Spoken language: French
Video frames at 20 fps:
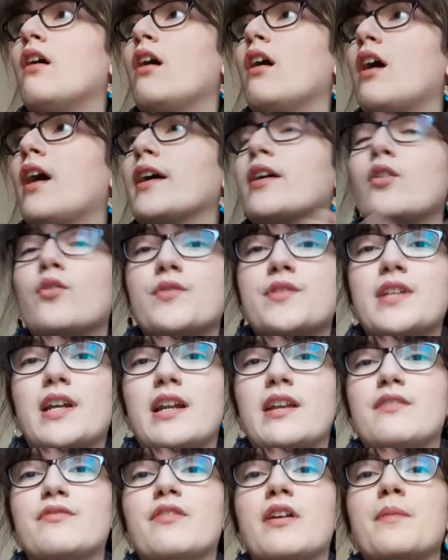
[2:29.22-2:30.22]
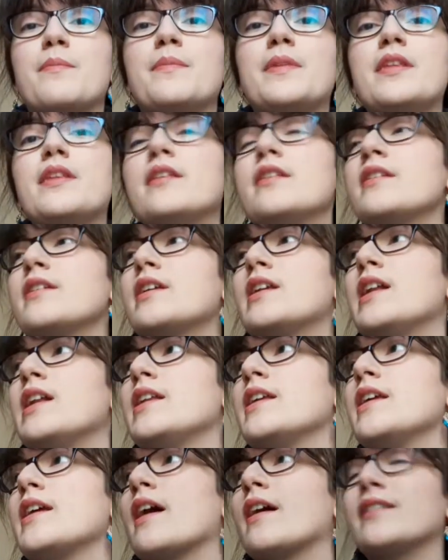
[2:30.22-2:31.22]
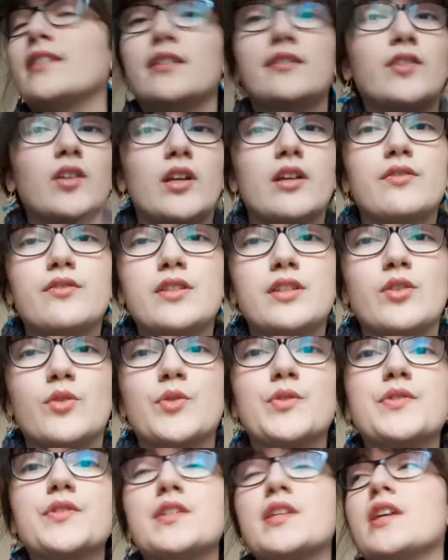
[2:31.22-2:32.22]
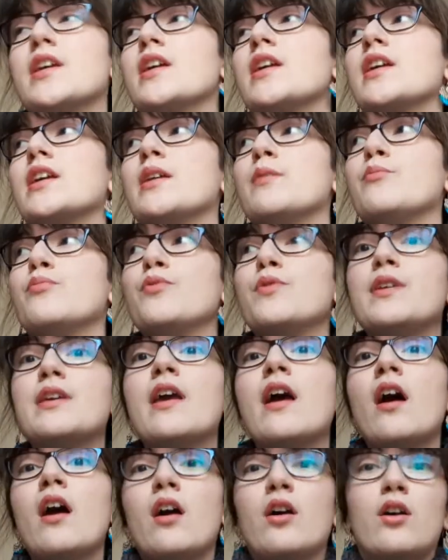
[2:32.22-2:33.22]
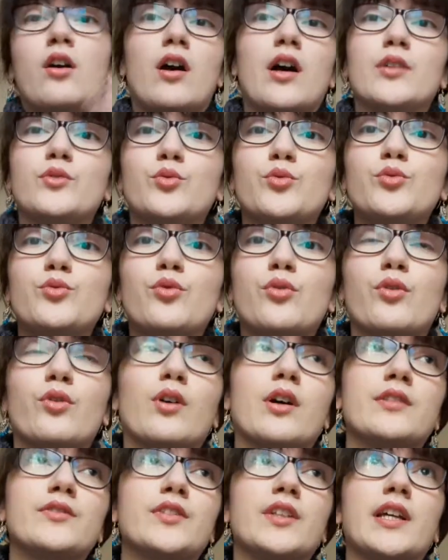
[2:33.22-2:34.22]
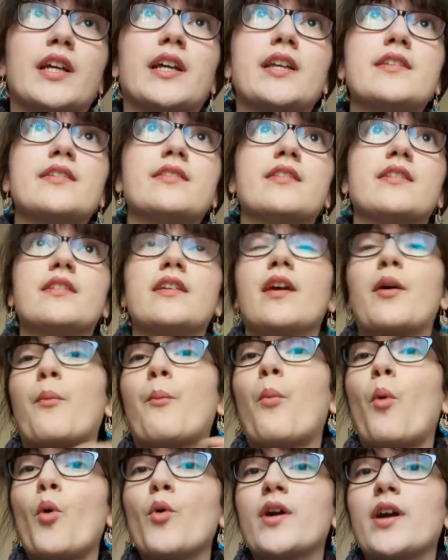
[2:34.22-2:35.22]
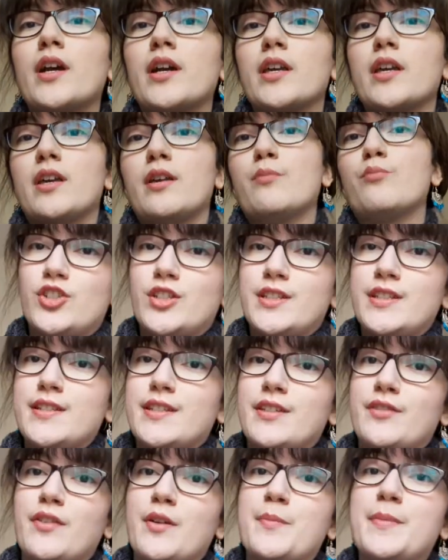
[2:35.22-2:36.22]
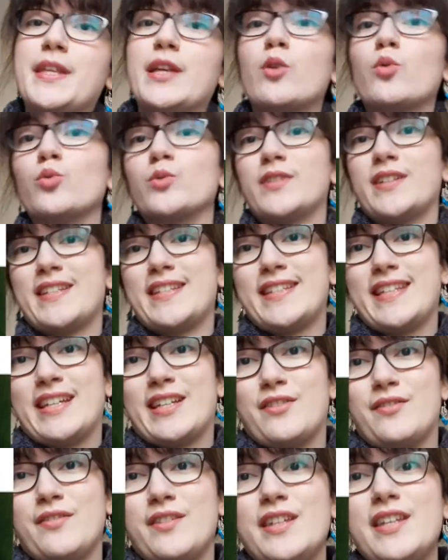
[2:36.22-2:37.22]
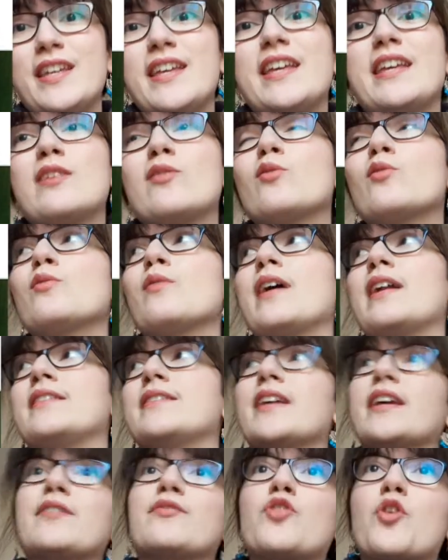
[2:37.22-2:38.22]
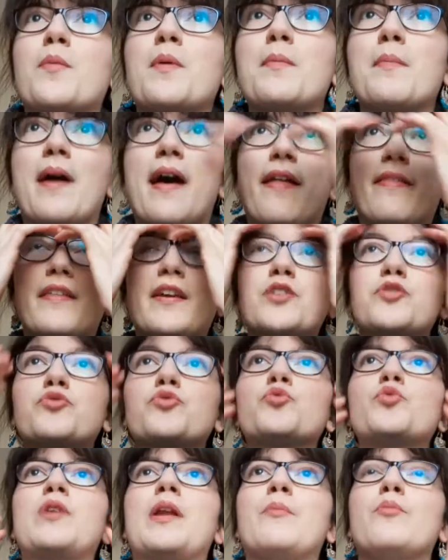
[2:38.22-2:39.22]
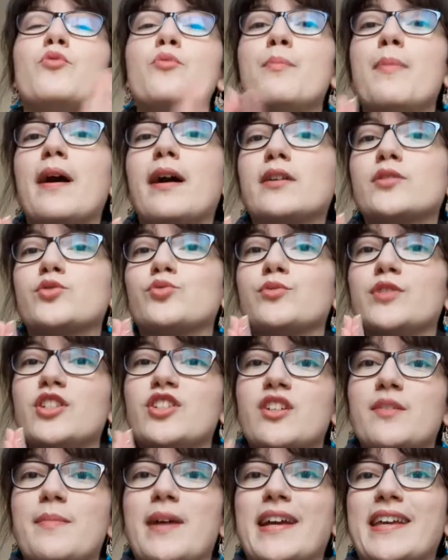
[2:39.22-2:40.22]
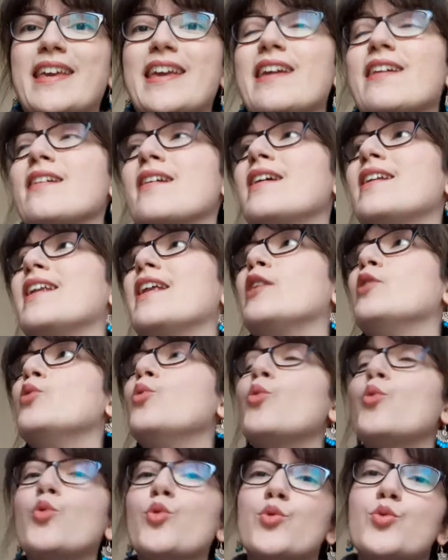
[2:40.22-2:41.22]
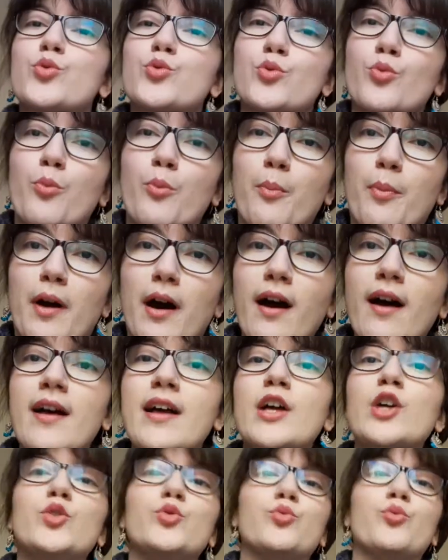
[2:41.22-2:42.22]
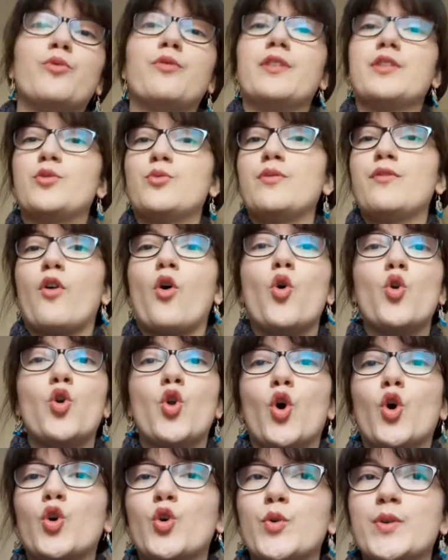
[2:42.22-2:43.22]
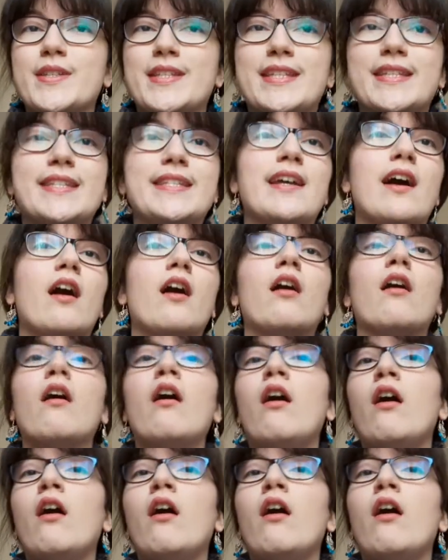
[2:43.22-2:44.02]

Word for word: agrandir les familles, qu'il y ait un intérêt financier et puis un autre intérêt, c'est-à-dire procréer. Elle dit cette famille compte 5 filles et qu'elles arrivent quand même à un âge où la plupart sont déjà mariées et elles, ne le sont pas. Nous, on va suivre leur quotidien,